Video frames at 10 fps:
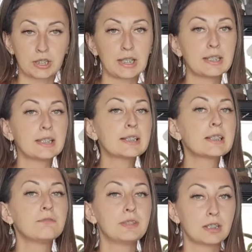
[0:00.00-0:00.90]
я не
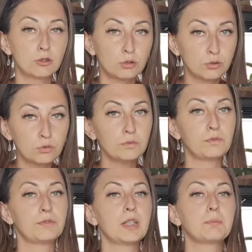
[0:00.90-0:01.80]
советую
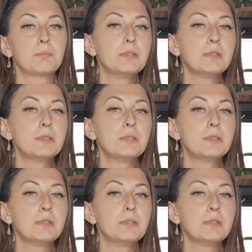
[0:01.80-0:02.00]
во время